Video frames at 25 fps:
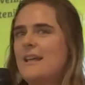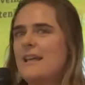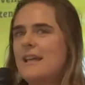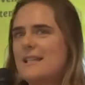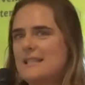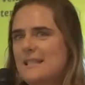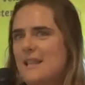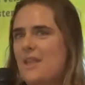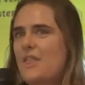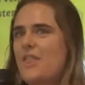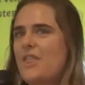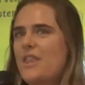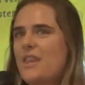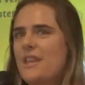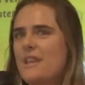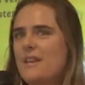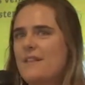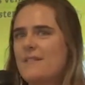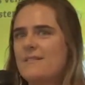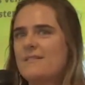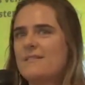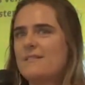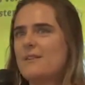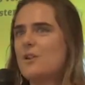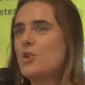Es
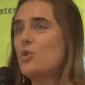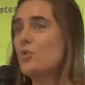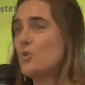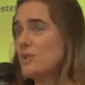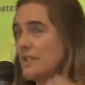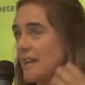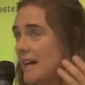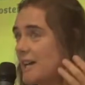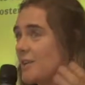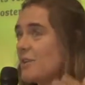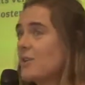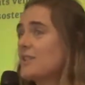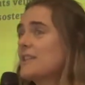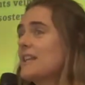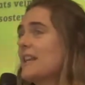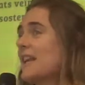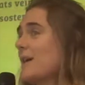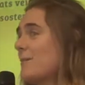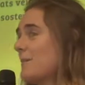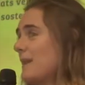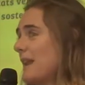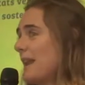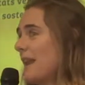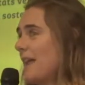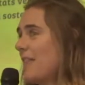decir, luchar contra
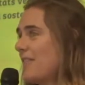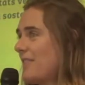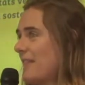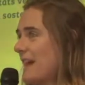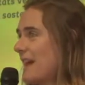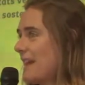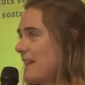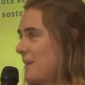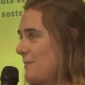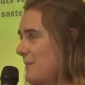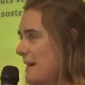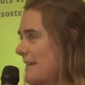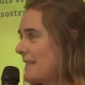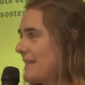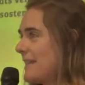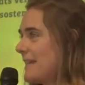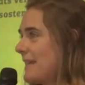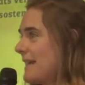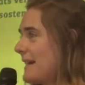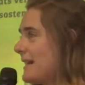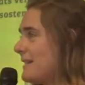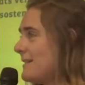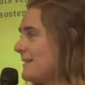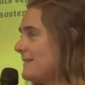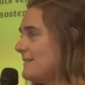la emergencia
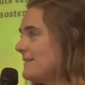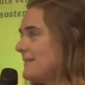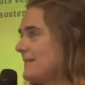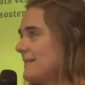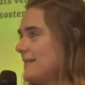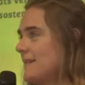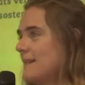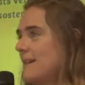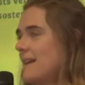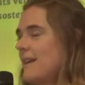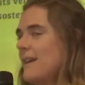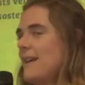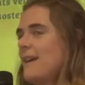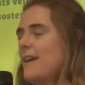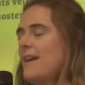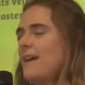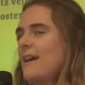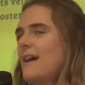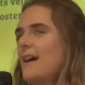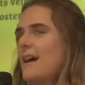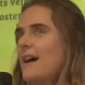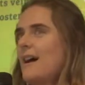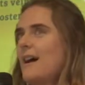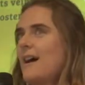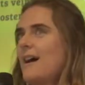climática
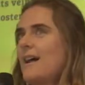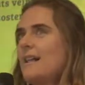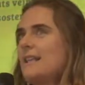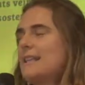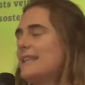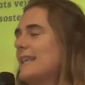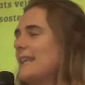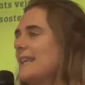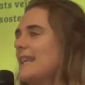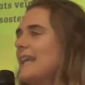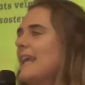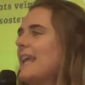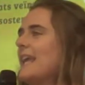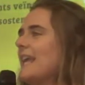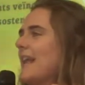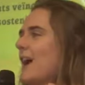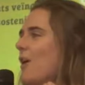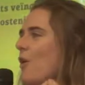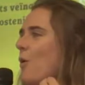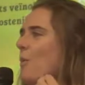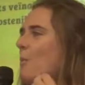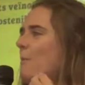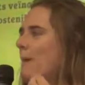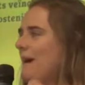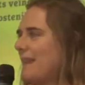tiene que ir
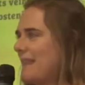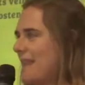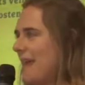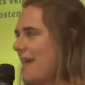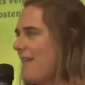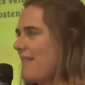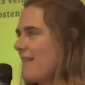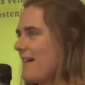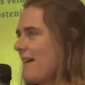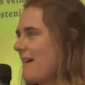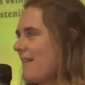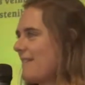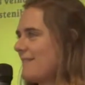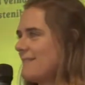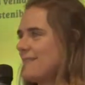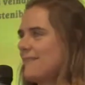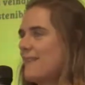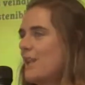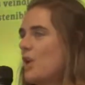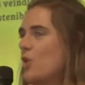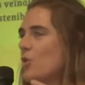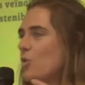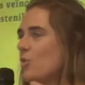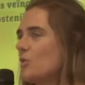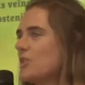acompañada
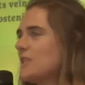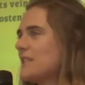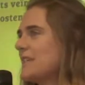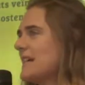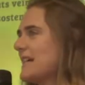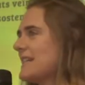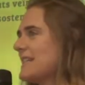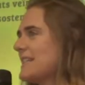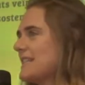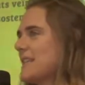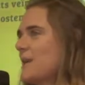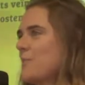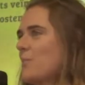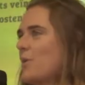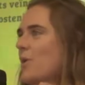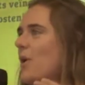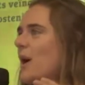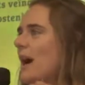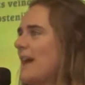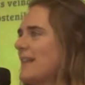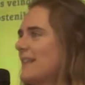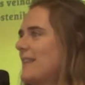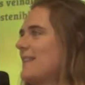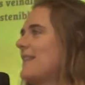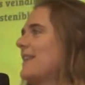de luchas que
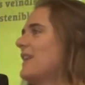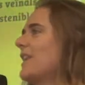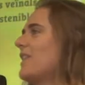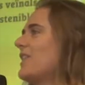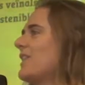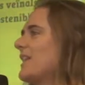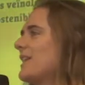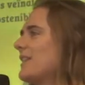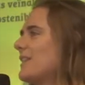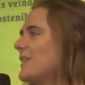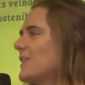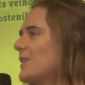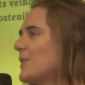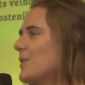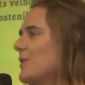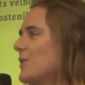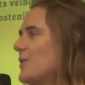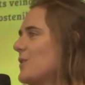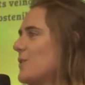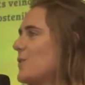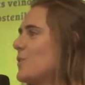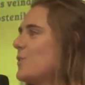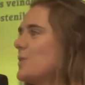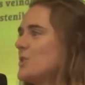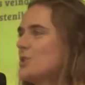pongan en el
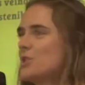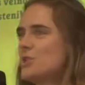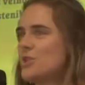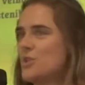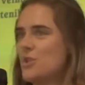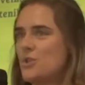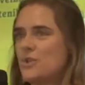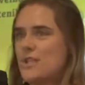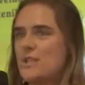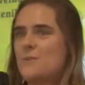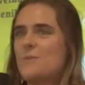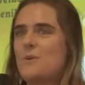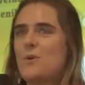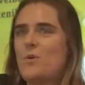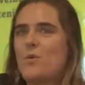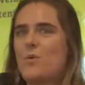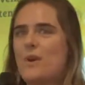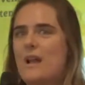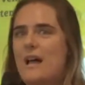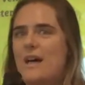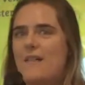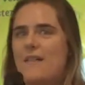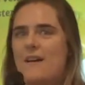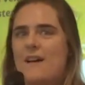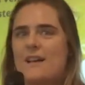centro cuestiones
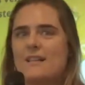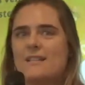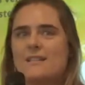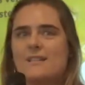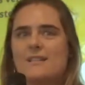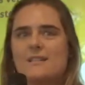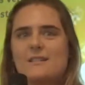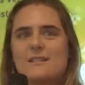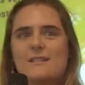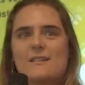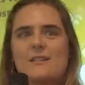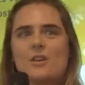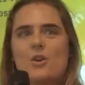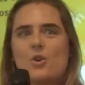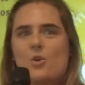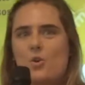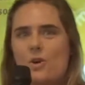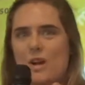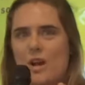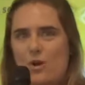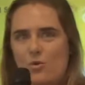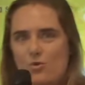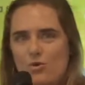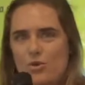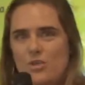vinculadas
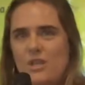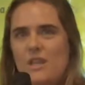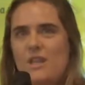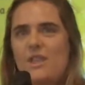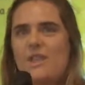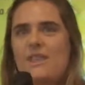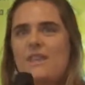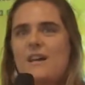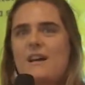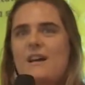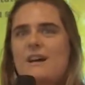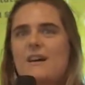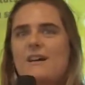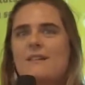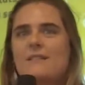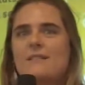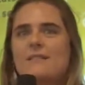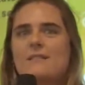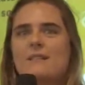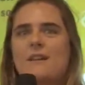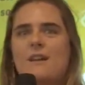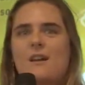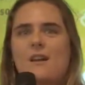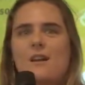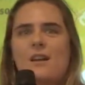con la
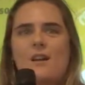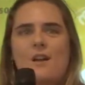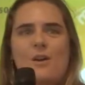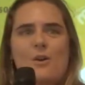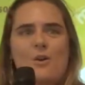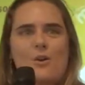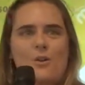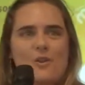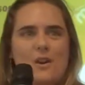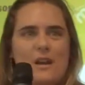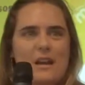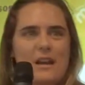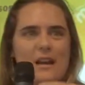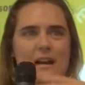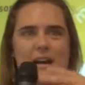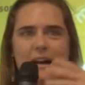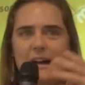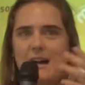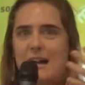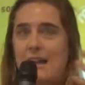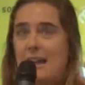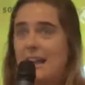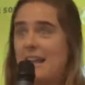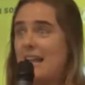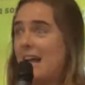justicia, con
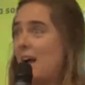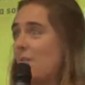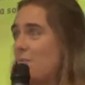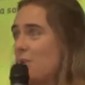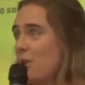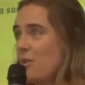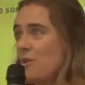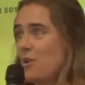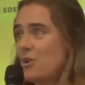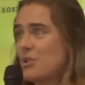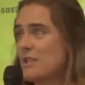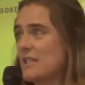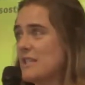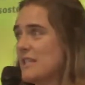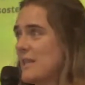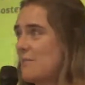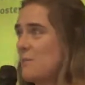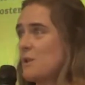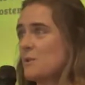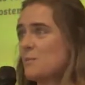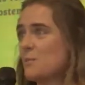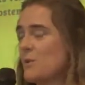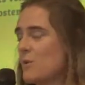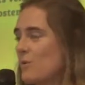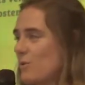el cambio de los
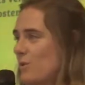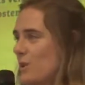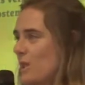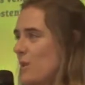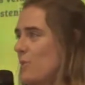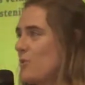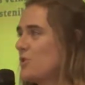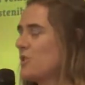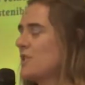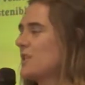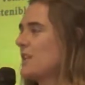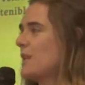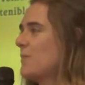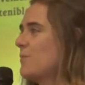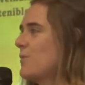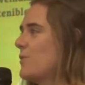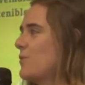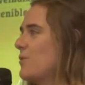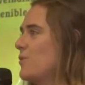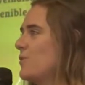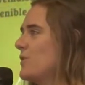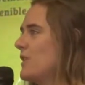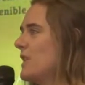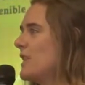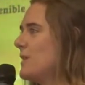sistemas productivos y
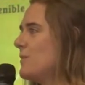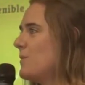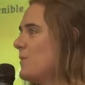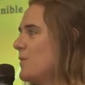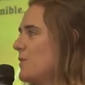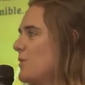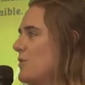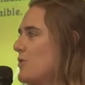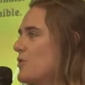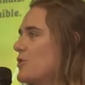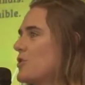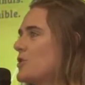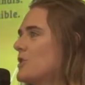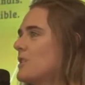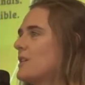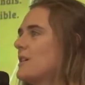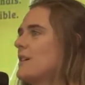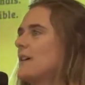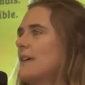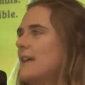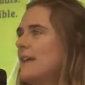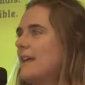reproductivos,